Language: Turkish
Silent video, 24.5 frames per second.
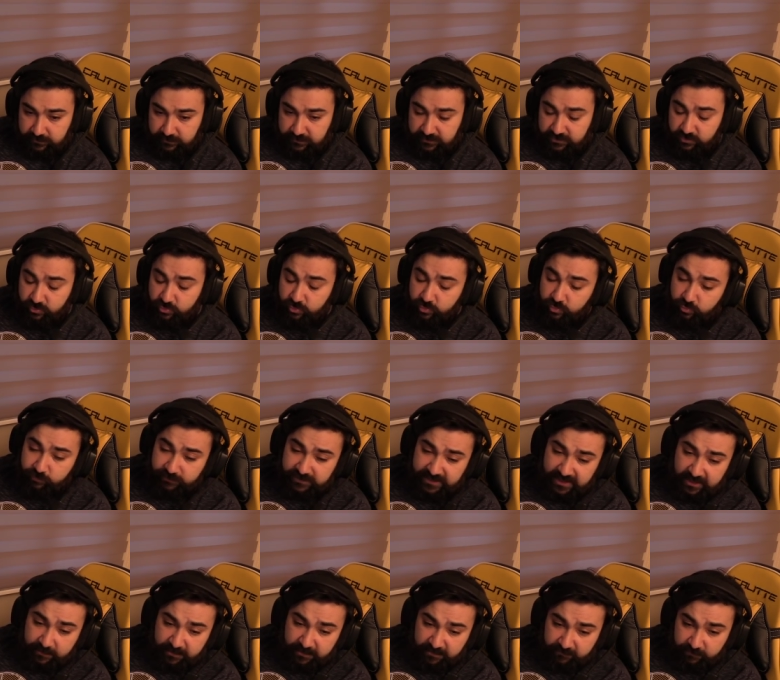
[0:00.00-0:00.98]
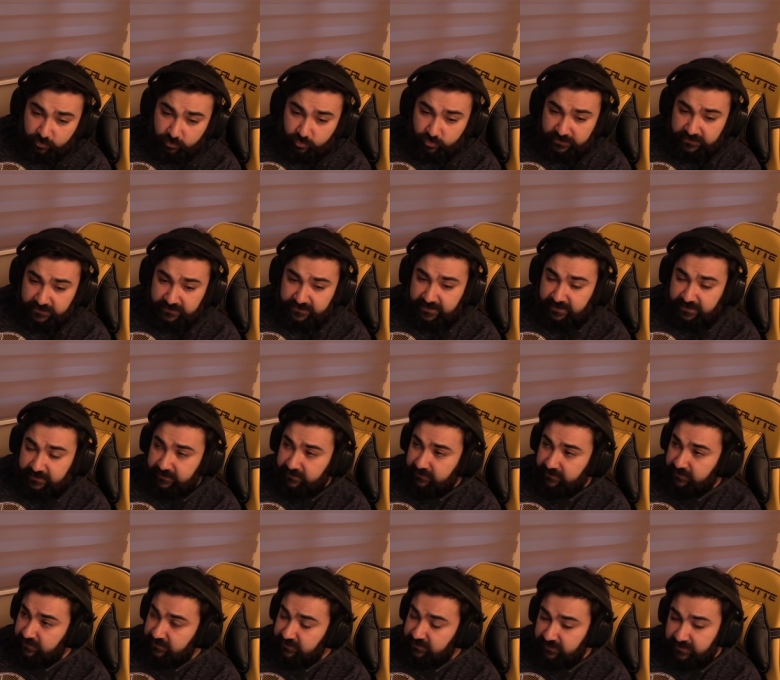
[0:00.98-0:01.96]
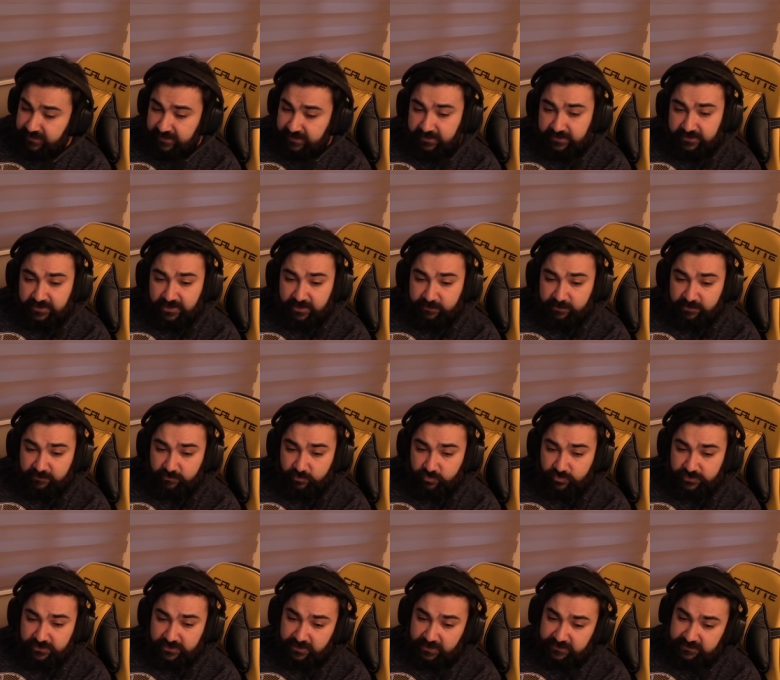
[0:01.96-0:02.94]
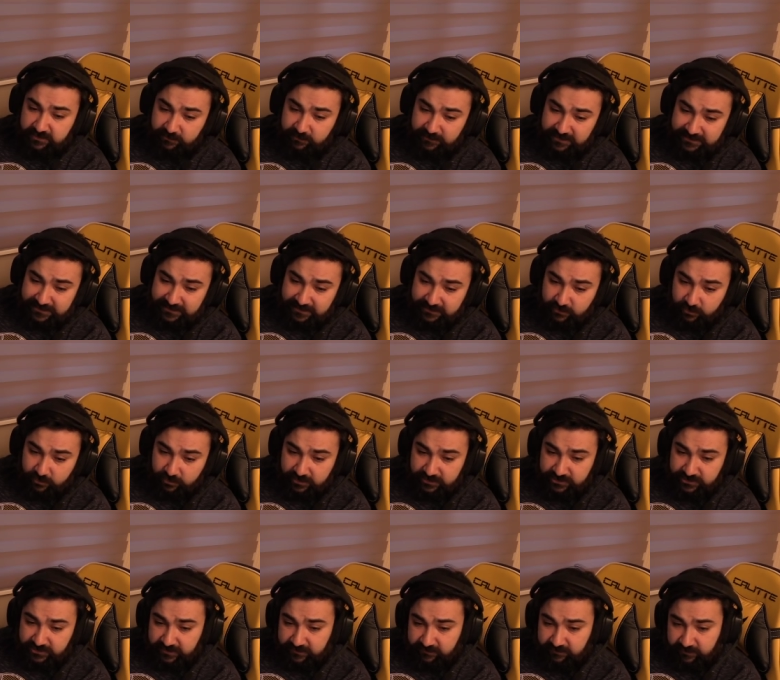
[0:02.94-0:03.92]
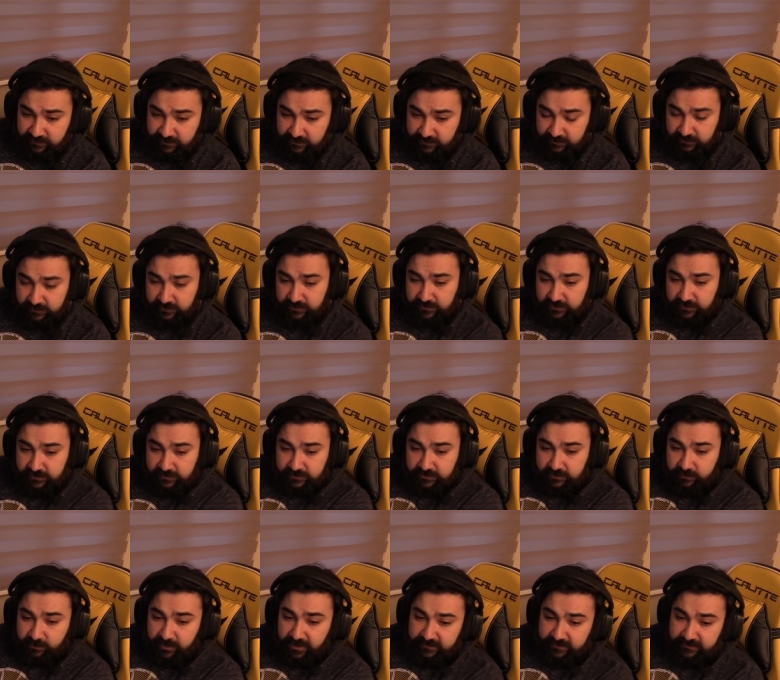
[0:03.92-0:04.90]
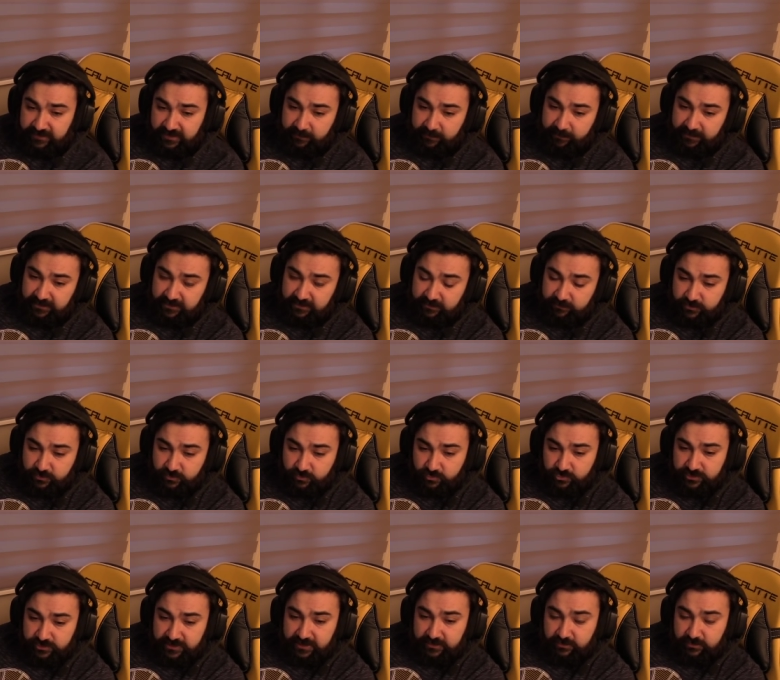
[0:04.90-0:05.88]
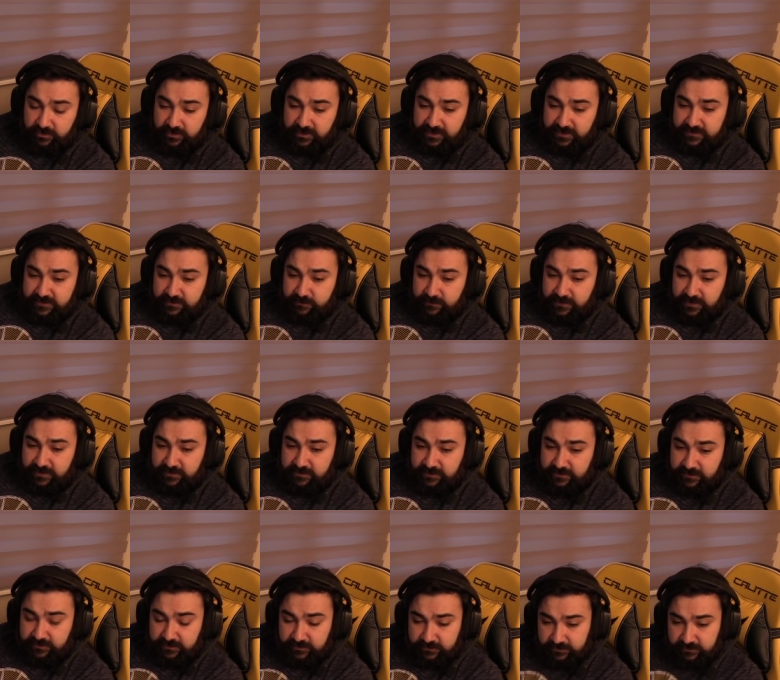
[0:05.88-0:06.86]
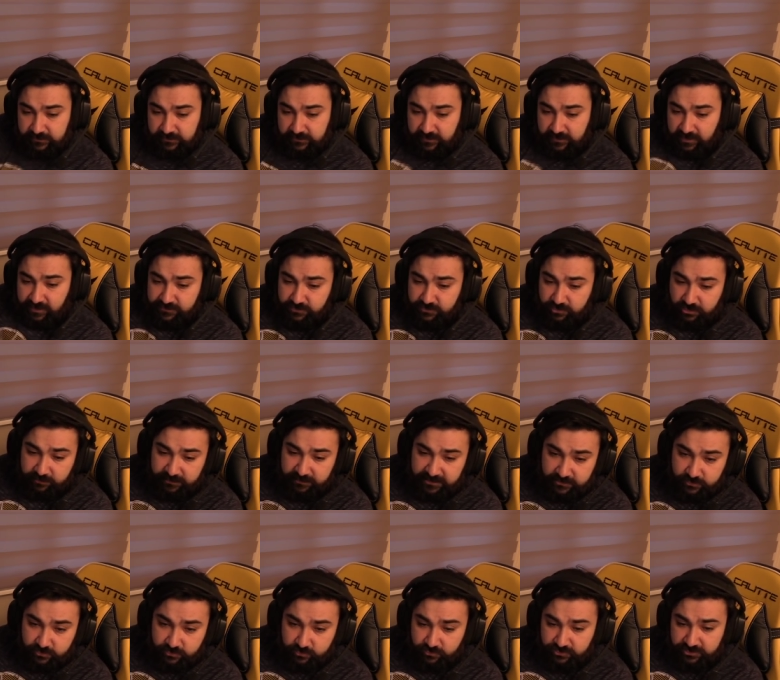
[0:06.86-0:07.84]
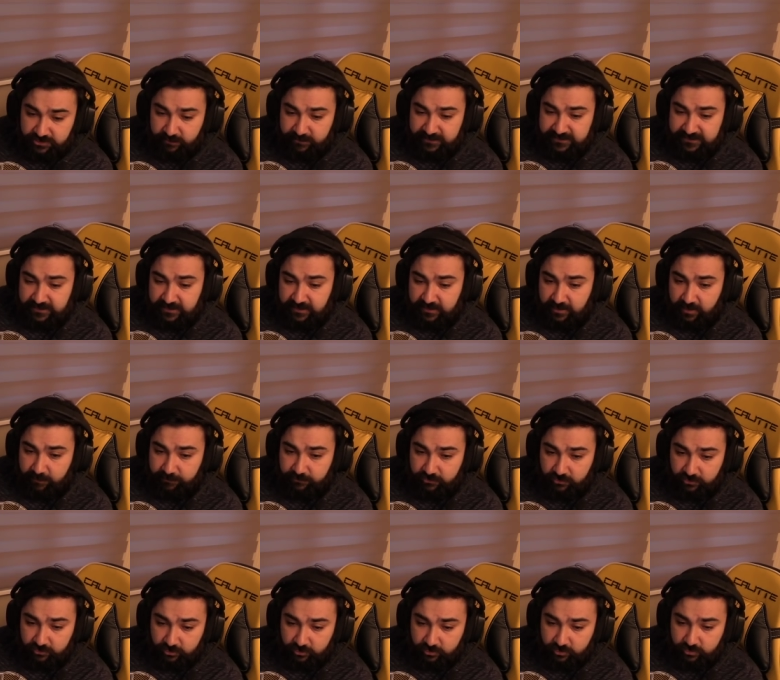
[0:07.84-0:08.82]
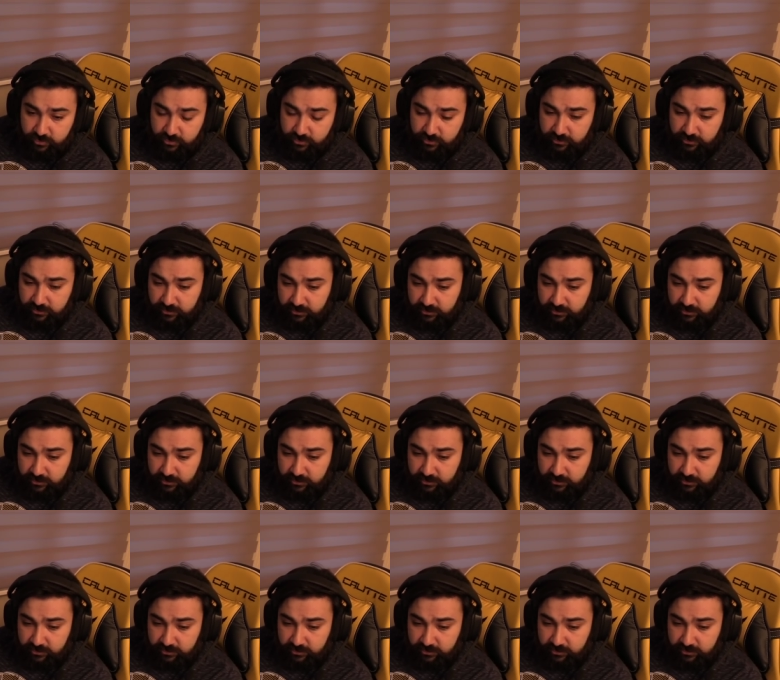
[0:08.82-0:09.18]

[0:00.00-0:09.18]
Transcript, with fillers: Ki 100 GB ve üzeri yani ya da 40-50 GB ve üzeri itemler zaten öyle şey değil. Peynir ekmek gibi sunucularda olan itemler değil. Atıyorum yeni sunucuda mesela Raptor 9